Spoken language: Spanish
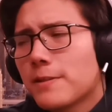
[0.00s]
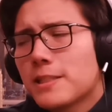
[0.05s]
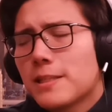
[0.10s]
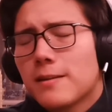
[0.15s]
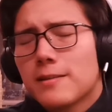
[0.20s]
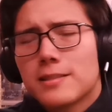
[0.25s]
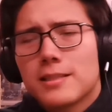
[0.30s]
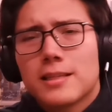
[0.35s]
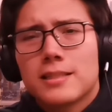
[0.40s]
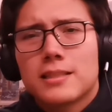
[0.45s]
La
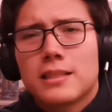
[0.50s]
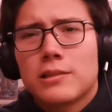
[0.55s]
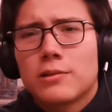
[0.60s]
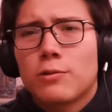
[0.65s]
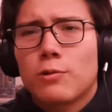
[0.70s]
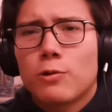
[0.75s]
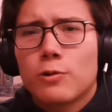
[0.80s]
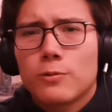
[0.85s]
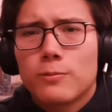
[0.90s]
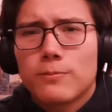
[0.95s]
defensiva
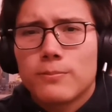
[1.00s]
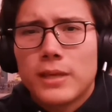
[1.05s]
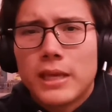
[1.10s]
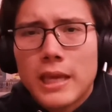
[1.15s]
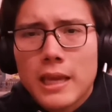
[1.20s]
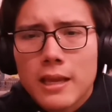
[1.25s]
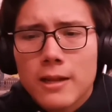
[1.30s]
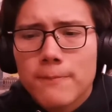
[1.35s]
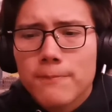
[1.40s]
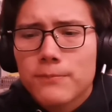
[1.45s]
sigue
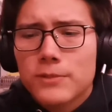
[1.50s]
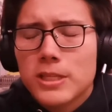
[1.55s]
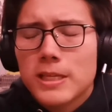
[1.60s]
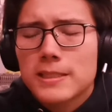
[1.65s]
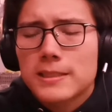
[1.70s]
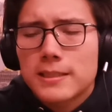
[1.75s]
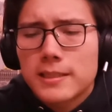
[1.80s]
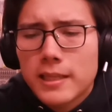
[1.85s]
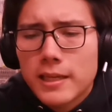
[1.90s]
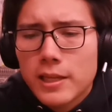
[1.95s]
estando
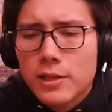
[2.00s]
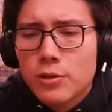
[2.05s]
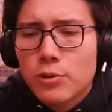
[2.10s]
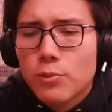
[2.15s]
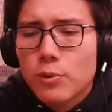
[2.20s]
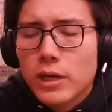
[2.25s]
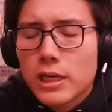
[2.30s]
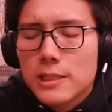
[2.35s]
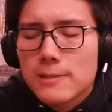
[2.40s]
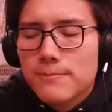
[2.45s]
bien, sigue
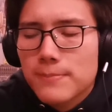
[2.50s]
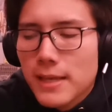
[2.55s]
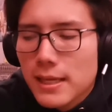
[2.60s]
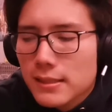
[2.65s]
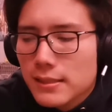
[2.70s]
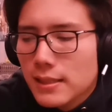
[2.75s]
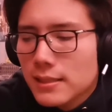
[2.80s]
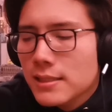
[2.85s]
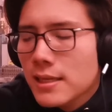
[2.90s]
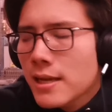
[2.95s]
teniendo
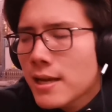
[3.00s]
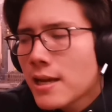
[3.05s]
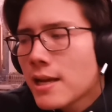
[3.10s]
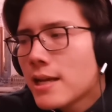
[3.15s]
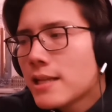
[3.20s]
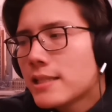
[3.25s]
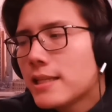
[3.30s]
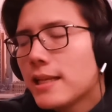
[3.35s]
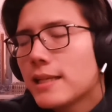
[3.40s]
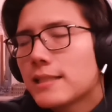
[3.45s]
buenas
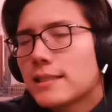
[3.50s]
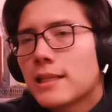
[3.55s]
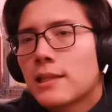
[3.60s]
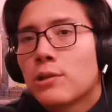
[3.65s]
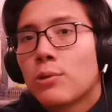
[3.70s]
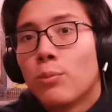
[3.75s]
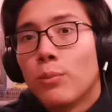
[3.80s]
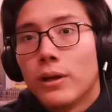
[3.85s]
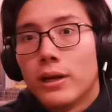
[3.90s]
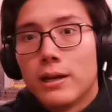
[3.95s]
piezas,
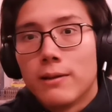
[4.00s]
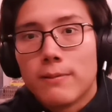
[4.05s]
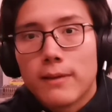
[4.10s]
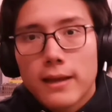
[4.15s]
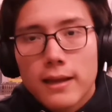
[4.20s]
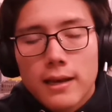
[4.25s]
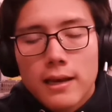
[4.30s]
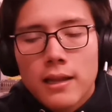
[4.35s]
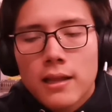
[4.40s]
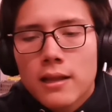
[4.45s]
sigue estando un
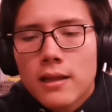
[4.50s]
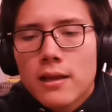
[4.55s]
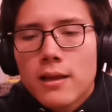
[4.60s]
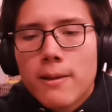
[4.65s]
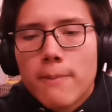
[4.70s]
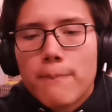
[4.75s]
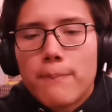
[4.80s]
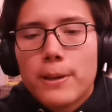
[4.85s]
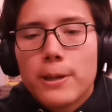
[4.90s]
buen nivel,